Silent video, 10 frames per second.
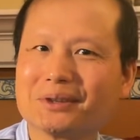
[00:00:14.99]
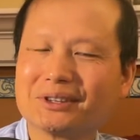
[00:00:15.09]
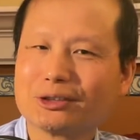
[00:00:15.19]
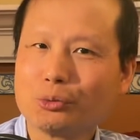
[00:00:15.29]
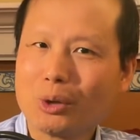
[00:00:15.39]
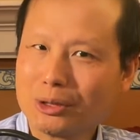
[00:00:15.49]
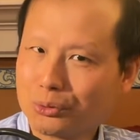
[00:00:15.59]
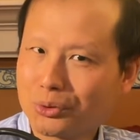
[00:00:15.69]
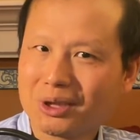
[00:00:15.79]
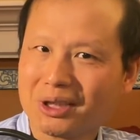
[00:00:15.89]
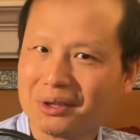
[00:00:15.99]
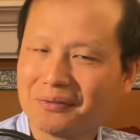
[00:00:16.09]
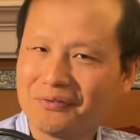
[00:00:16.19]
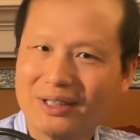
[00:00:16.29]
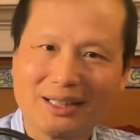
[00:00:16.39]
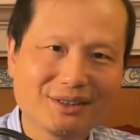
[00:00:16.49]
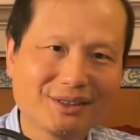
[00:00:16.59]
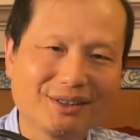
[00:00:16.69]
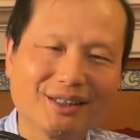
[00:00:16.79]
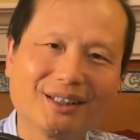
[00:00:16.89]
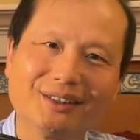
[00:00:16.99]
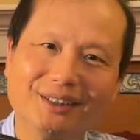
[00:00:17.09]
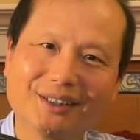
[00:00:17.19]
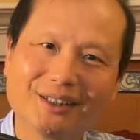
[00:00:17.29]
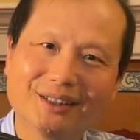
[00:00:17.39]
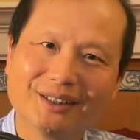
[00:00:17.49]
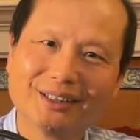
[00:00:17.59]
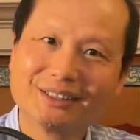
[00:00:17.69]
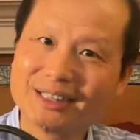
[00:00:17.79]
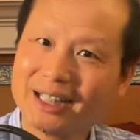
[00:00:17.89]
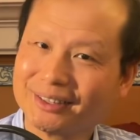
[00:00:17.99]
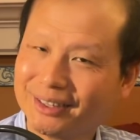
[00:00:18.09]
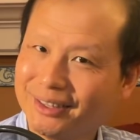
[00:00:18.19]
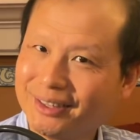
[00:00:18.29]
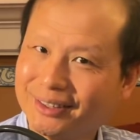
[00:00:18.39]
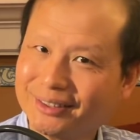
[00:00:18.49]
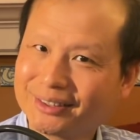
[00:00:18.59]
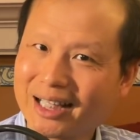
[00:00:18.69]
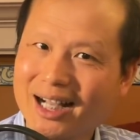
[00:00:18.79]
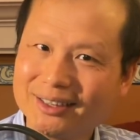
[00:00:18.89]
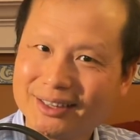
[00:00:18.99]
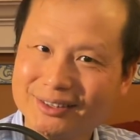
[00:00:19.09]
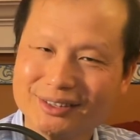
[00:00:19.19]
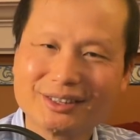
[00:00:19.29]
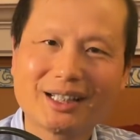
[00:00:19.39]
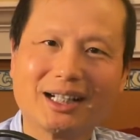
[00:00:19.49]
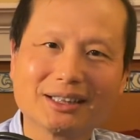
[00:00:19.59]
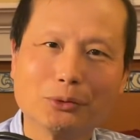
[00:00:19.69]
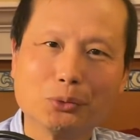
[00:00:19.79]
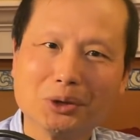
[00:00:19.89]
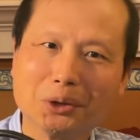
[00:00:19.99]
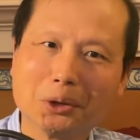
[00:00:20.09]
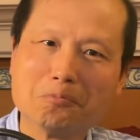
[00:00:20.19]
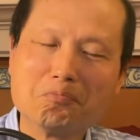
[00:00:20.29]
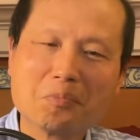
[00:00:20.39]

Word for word: 志愿军呢发起了一个向敌人打冷枪的运动，